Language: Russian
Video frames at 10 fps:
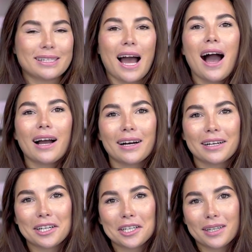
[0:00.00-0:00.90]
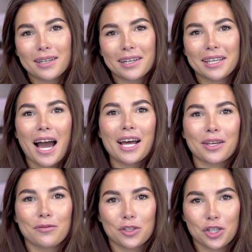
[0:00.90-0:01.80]
тяга к э,
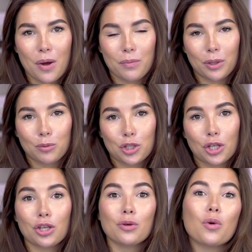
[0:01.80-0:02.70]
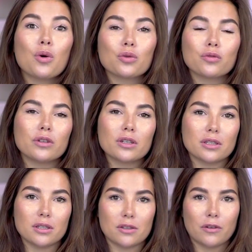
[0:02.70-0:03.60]
ярким вещам, потому что они не могут
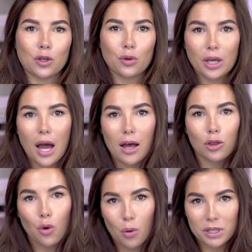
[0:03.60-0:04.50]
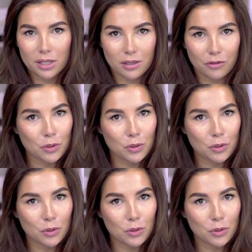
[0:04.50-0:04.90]
выразить свое «я» дома, сидя в